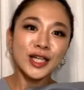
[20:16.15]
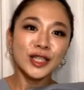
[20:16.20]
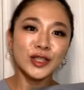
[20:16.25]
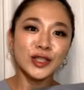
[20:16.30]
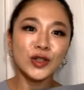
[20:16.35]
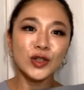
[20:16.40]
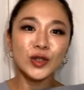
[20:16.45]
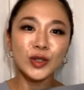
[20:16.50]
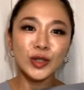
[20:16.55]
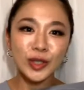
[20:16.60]

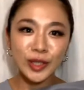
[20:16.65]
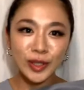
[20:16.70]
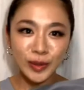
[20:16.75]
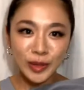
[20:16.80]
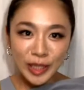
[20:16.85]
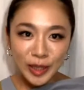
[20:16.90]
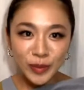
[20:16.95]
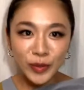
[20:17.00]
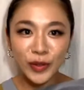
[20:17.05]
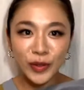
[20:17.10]
そこ
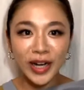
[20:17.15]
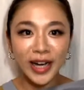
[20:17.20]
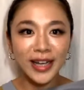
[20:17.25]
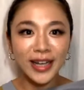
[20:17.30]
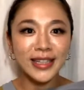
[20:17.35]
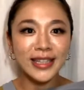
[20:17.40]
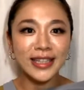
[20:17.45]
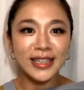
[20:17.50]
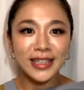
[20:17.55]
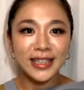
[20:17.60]
にも会
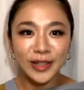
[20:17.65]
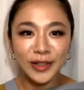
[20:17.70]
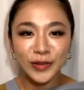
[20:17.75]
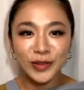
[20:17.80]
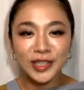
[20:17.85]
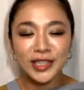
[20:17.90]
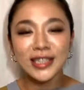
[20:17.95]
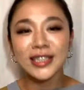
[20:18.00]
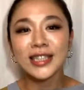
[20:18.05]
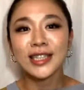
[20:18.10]
いに来てほ
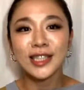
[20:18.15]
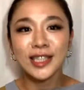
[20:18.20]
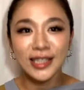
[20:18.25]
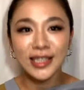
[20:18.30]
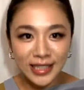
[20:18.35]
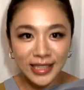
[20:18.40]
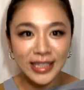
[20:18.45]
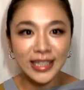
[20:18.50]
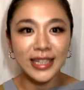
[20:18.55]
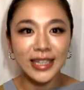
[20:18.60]
しいで
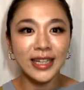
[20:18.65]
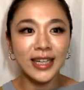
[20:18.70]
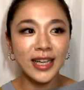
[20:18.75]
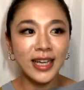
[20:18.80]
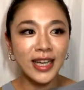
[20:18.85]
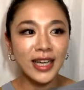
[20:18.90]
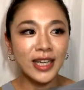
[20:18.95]
すし、